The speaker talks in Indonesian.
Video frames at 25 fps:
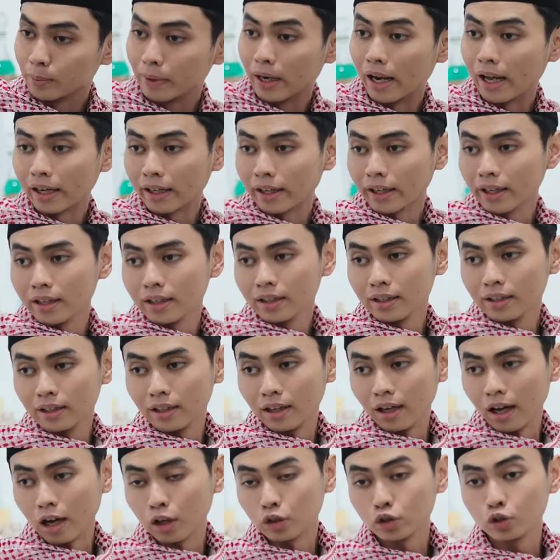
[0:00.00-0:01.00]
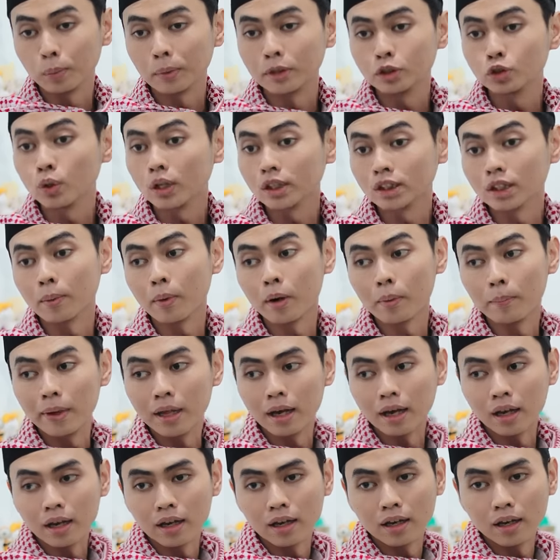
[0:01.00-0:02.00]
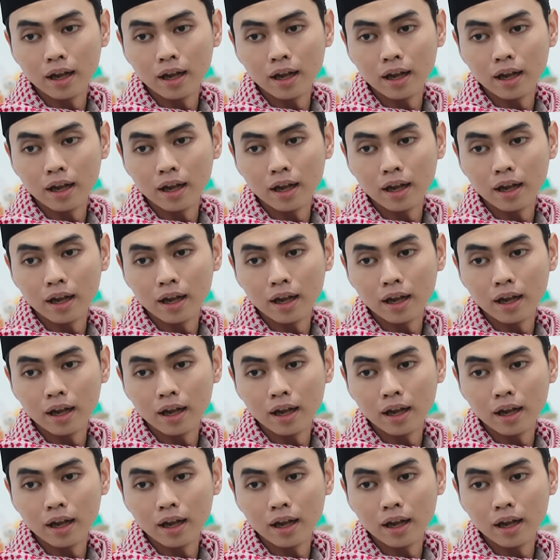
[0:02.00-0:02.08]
Sebenarnya, aku cuma suka sama Bel.